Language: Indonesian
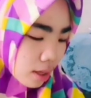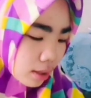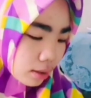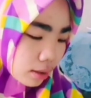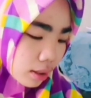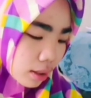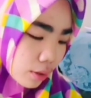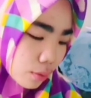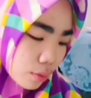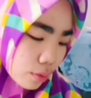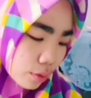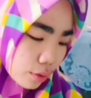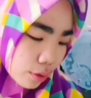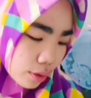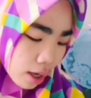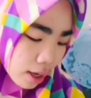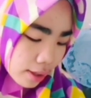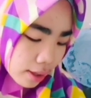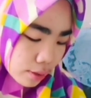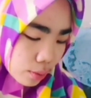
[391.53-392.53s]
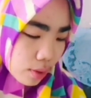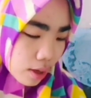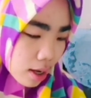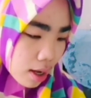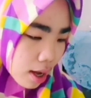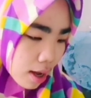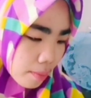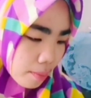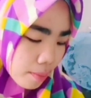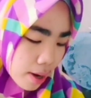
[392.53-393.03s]
Terus ada juga
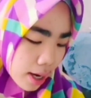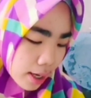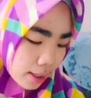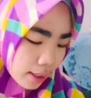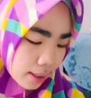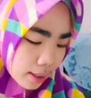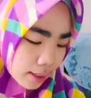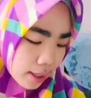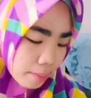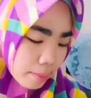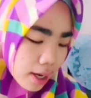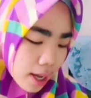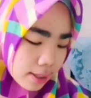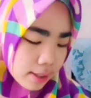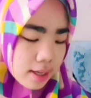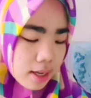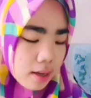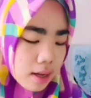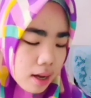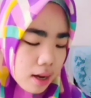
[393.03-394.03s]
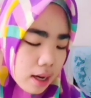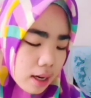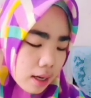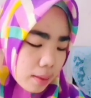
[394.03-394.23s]
abad ke-16 nih